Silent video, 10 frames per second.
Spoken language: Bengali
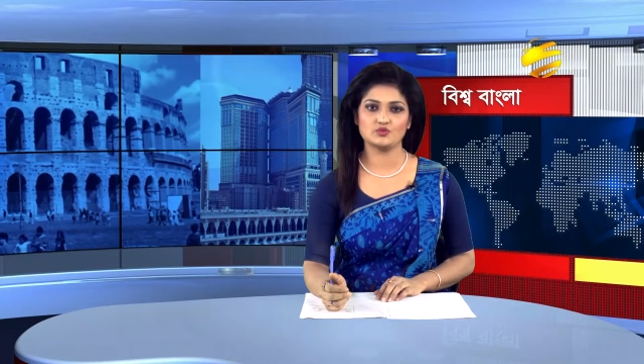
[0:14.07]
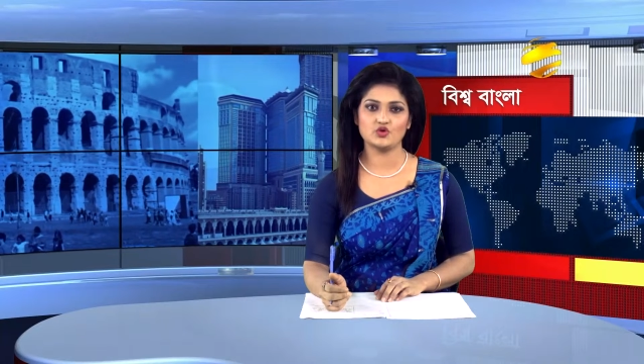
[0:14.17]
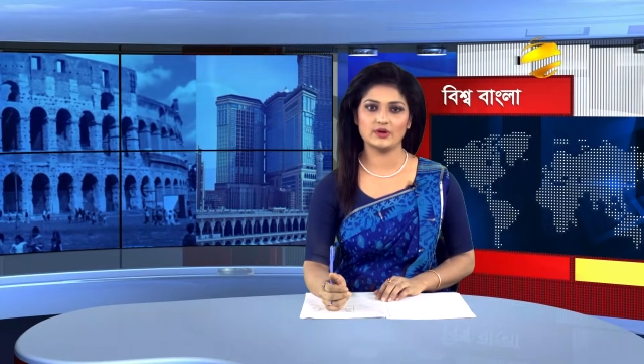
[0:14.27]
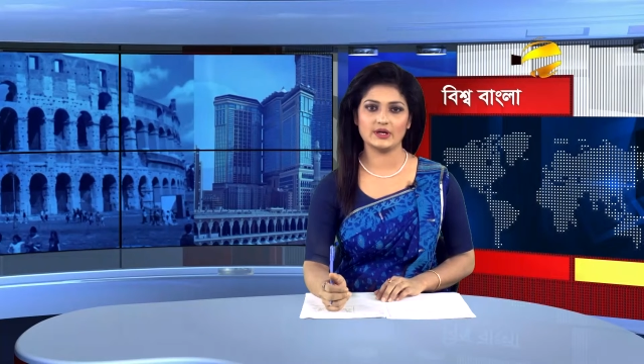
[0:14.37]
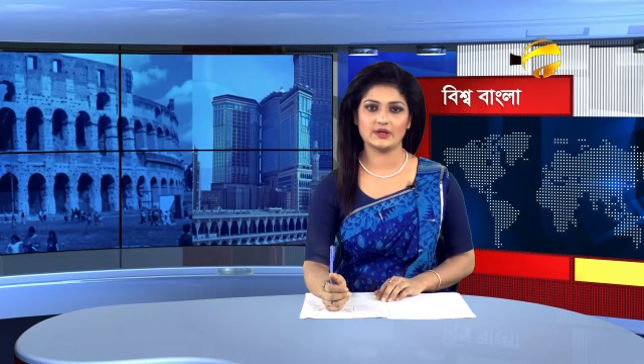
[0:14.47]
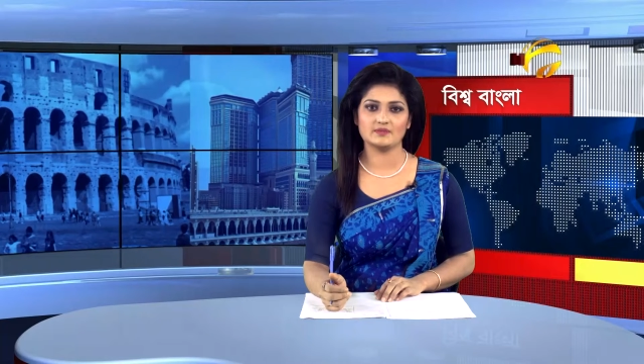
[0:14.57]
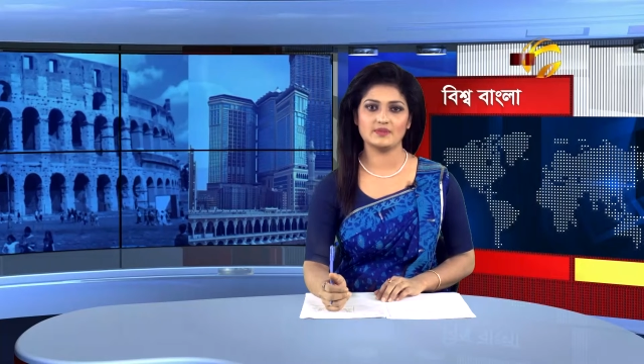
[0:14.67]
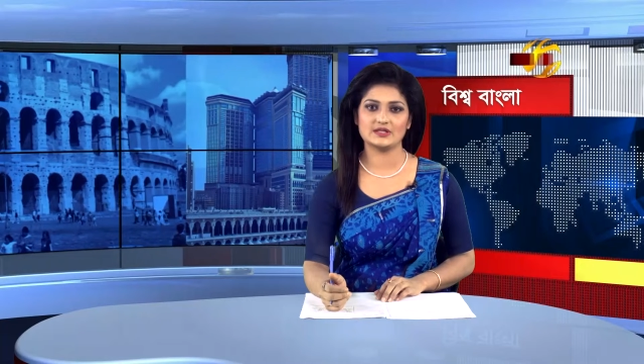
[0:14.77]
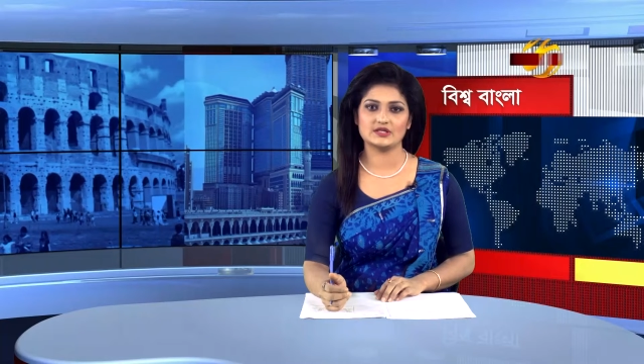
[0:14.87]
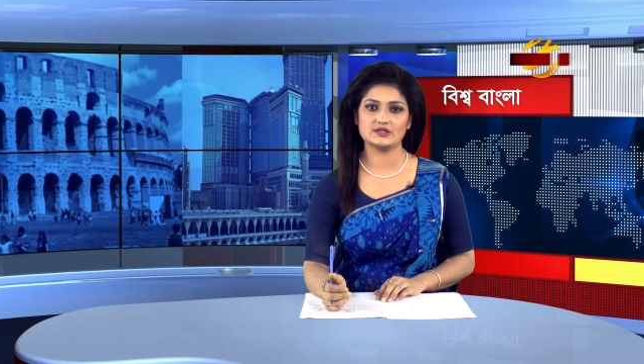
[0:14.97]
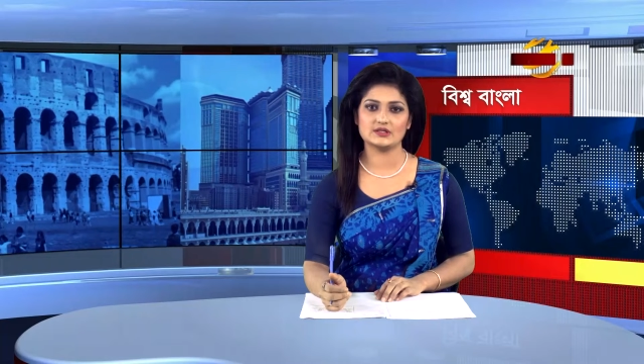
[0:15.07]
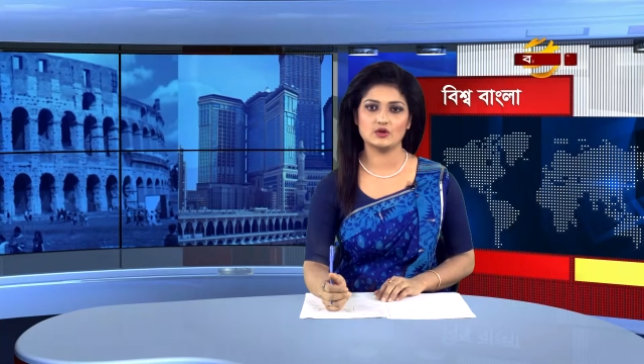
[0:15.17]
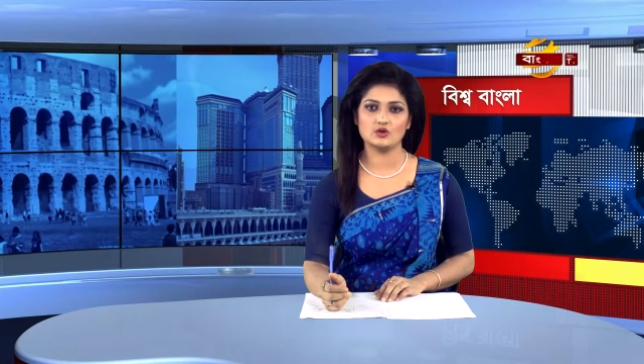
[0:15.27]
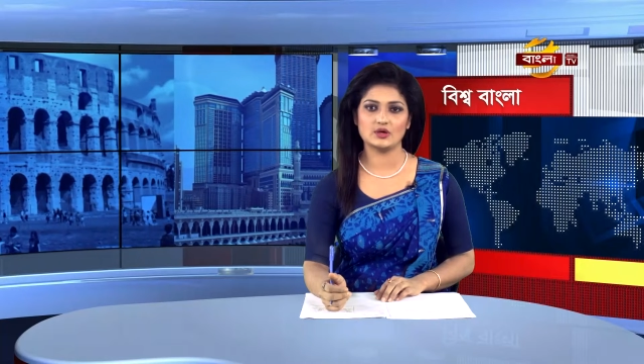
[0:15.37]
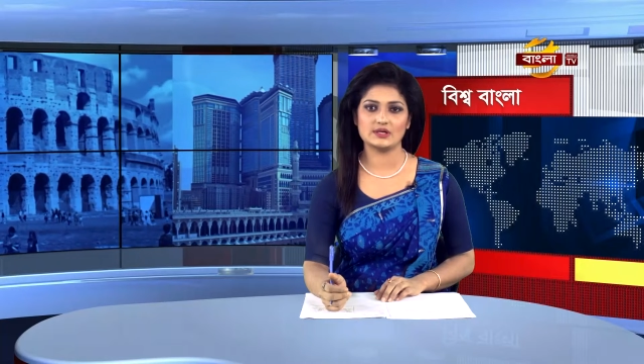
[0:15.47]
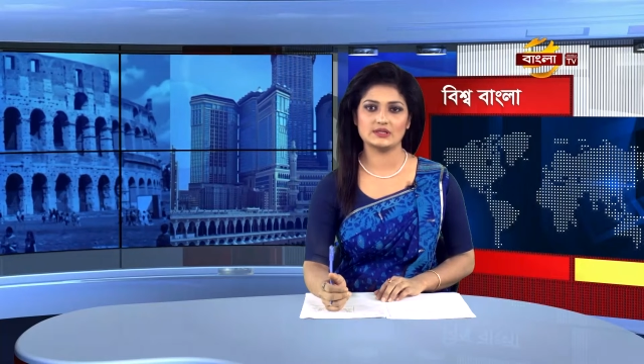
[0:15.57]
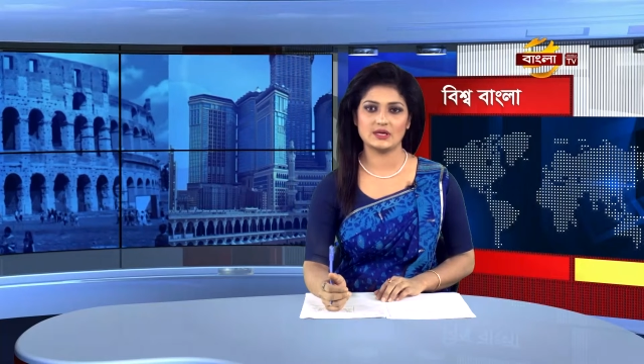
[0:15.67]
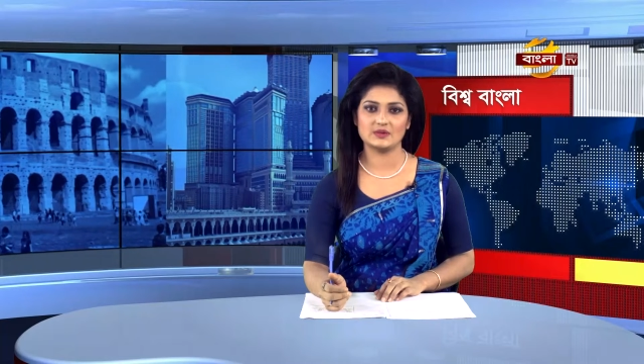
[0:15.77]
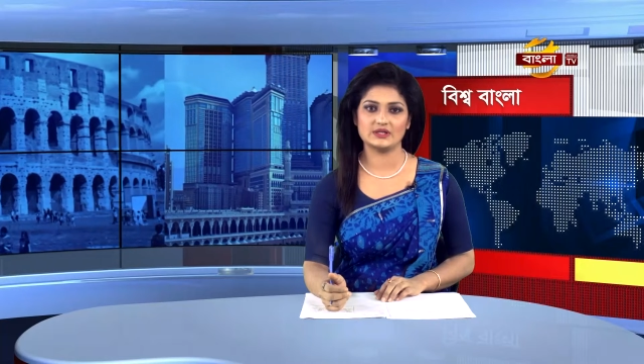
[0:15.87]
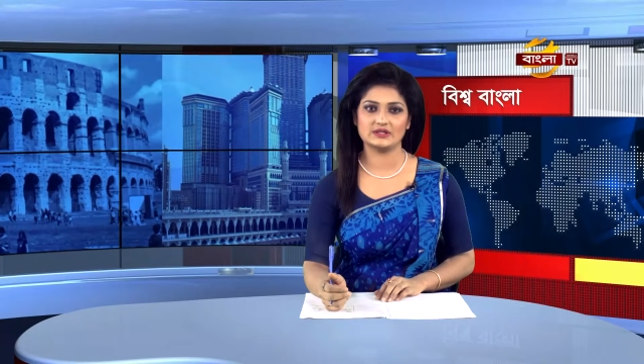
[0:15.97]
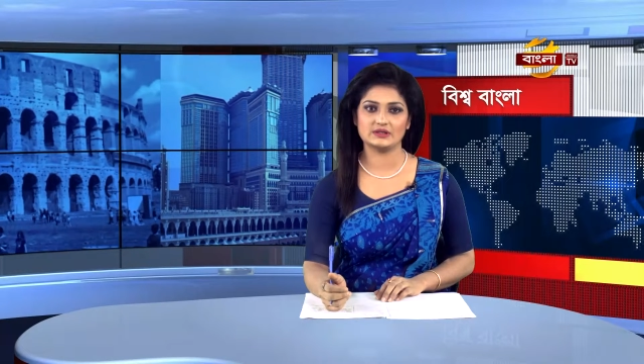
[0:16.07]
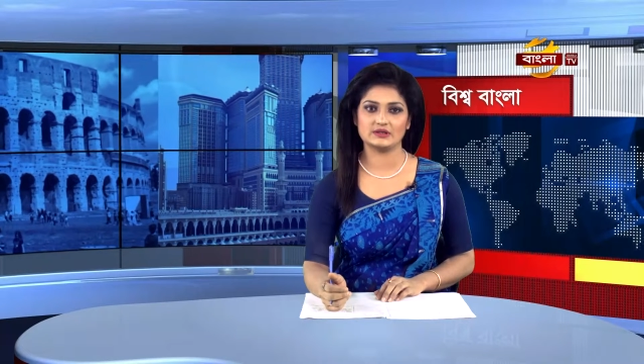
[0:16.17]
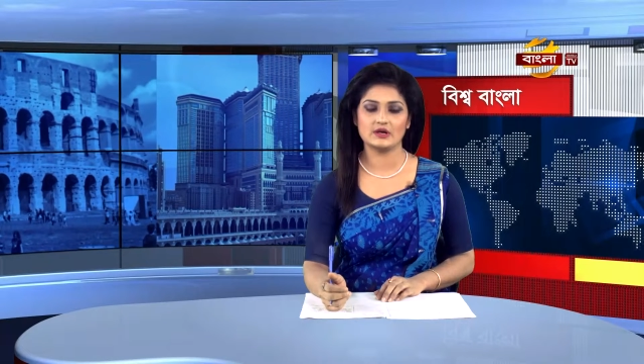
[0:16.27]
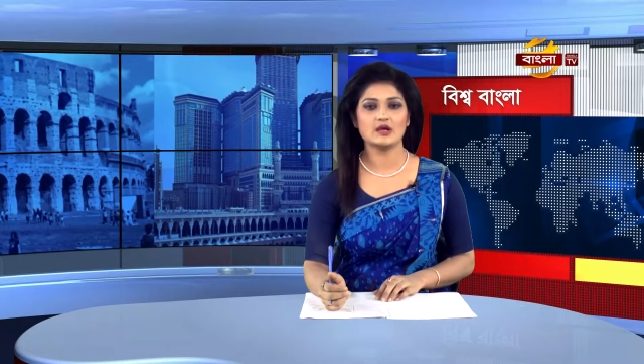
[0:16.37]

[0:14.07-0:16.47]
প্রক্রিয়ায় বাজার চালু করার দাবি তাদের